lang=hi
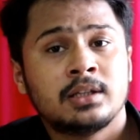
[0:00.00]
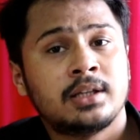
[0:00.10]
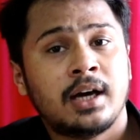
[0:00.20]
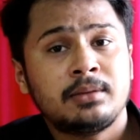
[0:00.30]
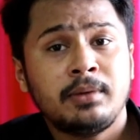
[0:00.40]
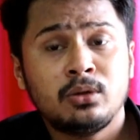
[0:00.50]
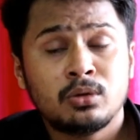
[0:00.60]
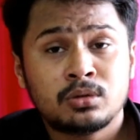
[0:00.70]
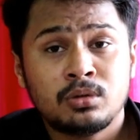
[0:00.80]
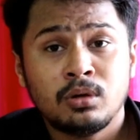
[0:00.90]
साथ में ही
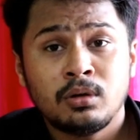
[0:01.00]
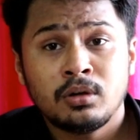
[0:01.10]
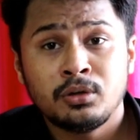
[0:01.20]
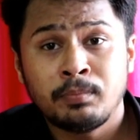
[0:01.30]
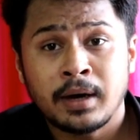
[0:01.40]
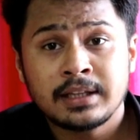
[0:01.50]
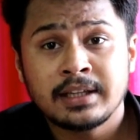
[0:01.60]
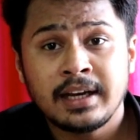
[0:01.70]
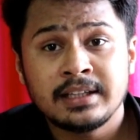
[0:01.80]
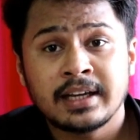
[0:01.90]
दोस्तों बात
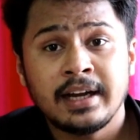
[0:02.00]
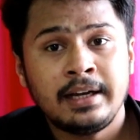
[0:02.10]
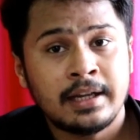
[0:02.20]
करें इसके